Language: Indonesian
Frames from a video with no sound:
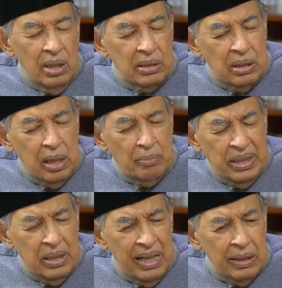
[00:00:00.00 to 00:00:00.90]
ketika
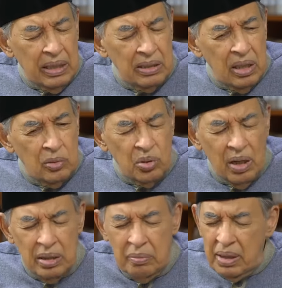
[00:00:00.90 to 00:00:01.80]
mendengar ayat
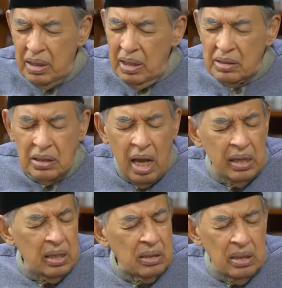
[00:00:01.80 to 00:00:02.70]
Al-Quran dia bilang,
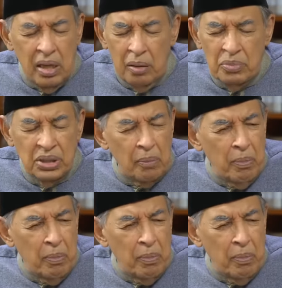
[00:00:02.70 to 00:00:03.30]
saya tidak bisa